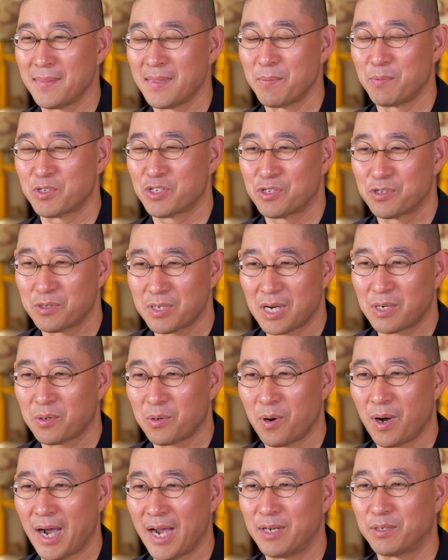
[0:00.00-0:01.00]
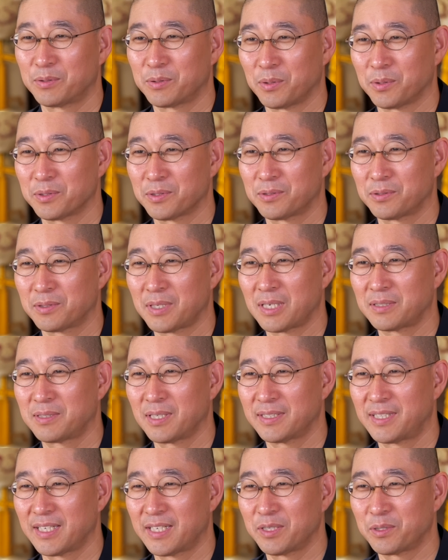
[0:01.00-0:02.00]
でも中学校入ると数
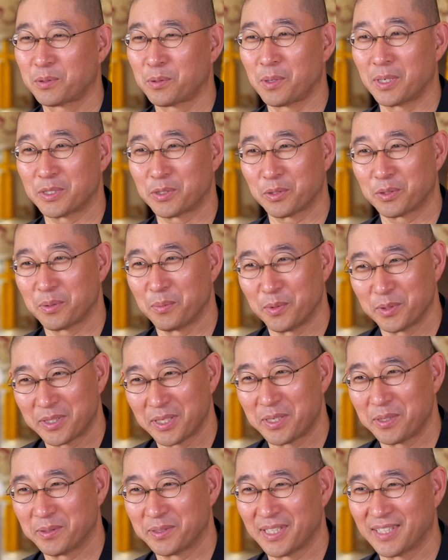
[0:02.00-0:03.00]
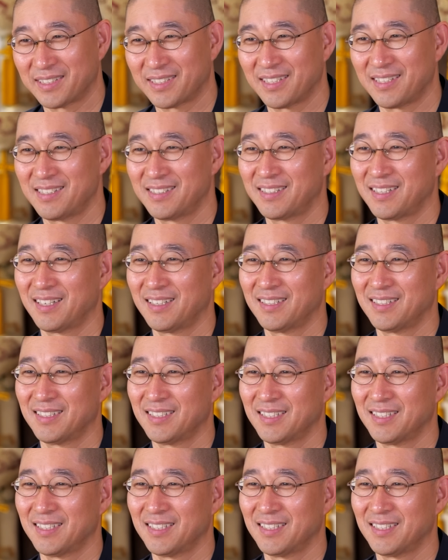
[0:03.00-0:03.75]
学ができる子がちょっとモテるようになったりして。